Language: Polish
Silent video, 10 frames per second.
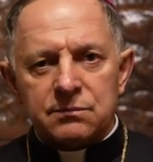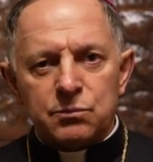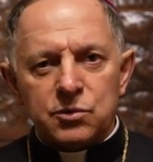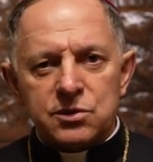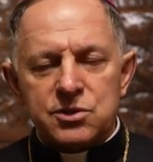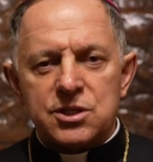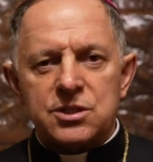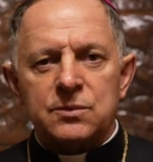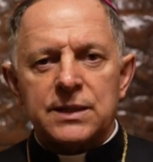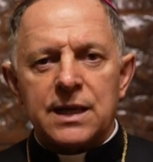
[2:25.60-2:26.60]
Módlcie
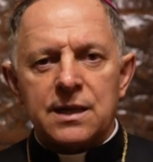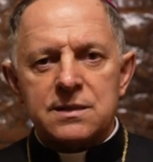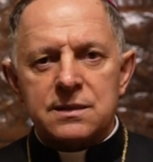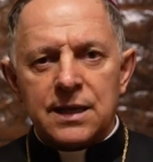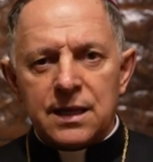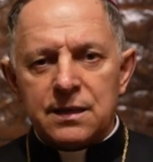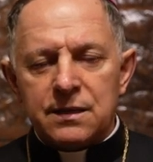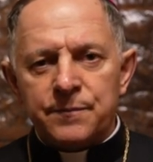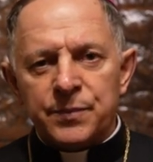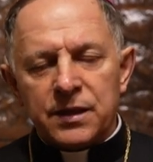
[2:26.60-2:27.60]
się
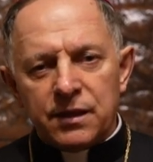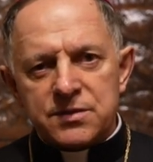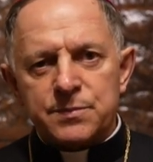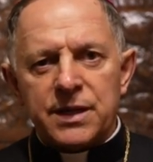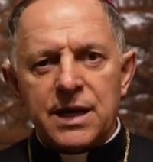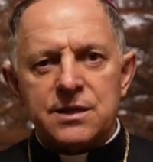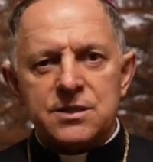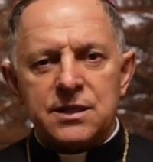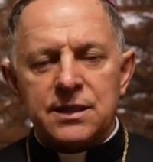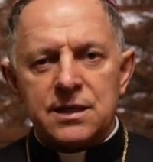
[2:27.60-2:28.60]
dalej i
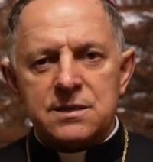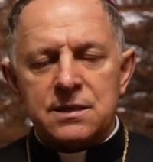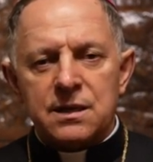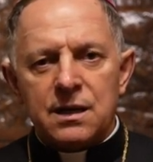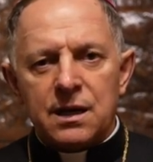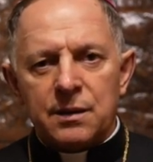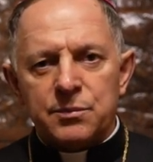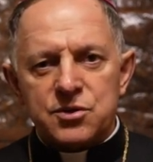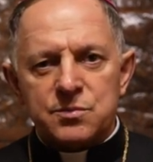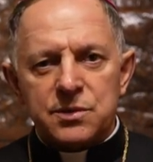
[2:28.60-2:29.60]
wspierajcie nas,
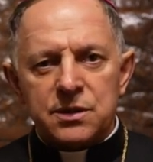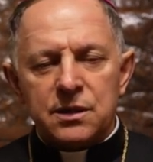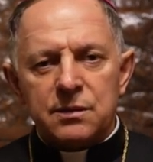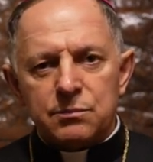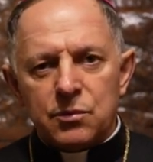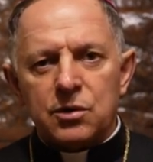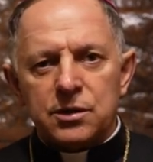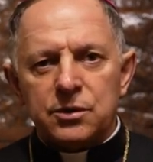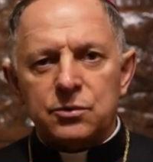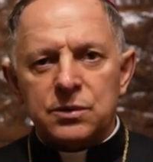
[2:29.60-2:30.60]
abyśmy
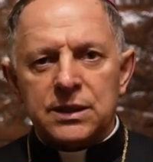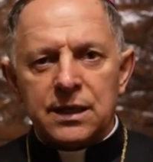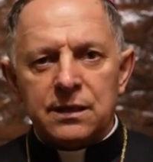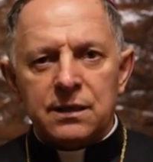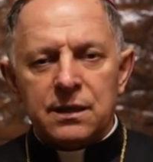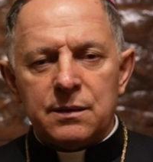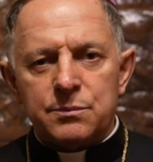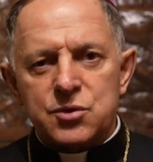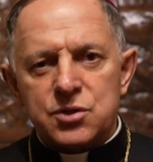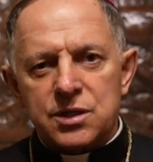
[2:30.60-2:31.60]
mogli tutaj
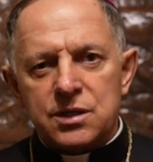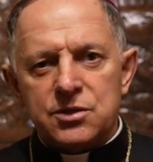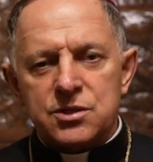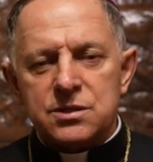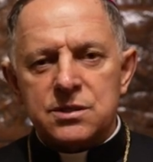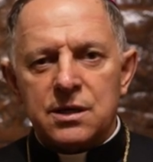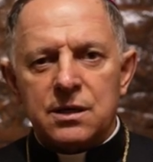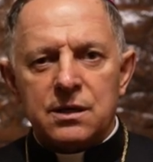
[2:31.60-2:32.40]
przyjść